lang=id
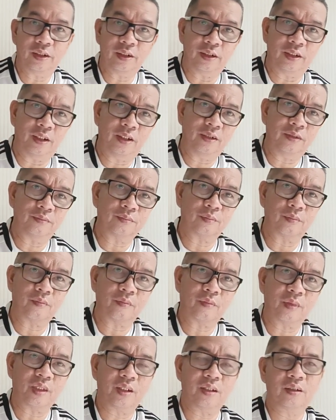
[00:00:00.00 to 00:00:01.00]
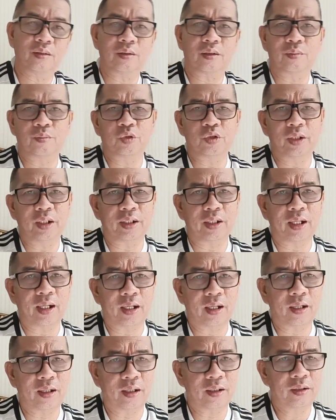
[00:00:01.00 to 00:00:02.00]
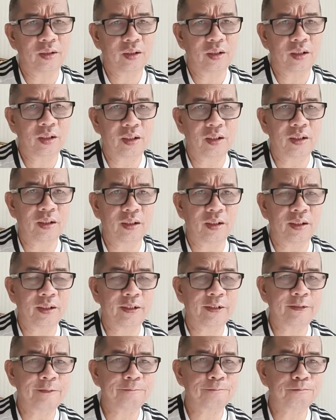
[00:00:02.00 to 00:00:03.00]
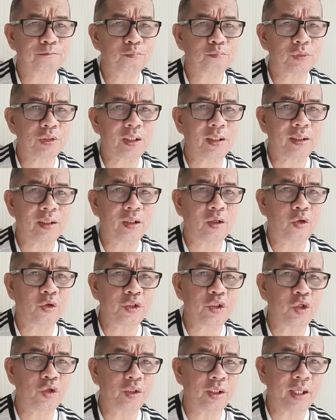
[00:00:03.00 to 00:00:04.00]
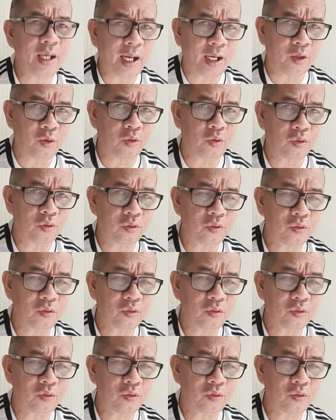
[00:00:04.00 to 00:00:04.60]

Ya. Kemudian ada uh, uh, Odion Ihalo,